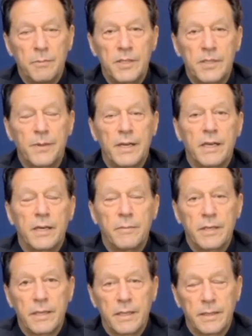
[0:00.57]

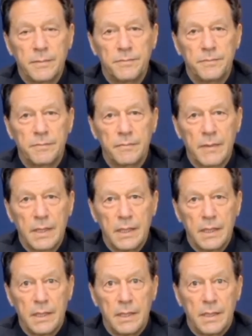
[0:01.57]
बिसमीम
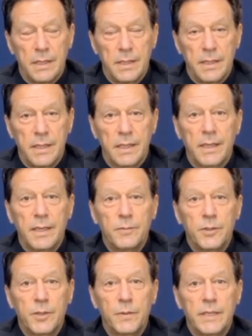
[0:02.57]
या
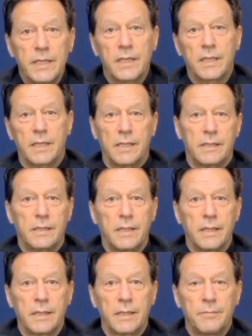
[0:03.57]
कनाबद या
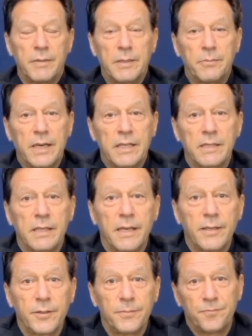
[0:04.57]
कनास्तान मेरे
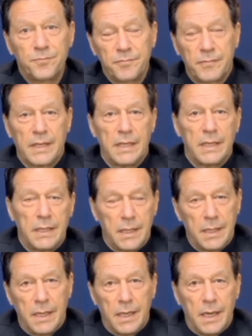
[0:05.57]
पाकिस्तानियों
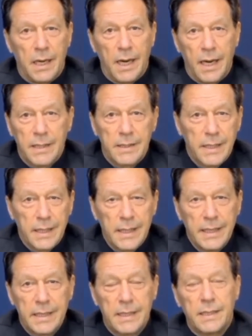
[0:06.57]
आजकल
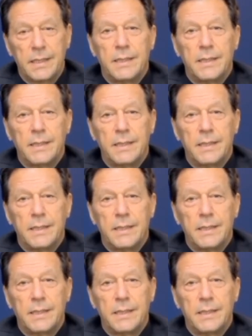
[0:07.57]
एक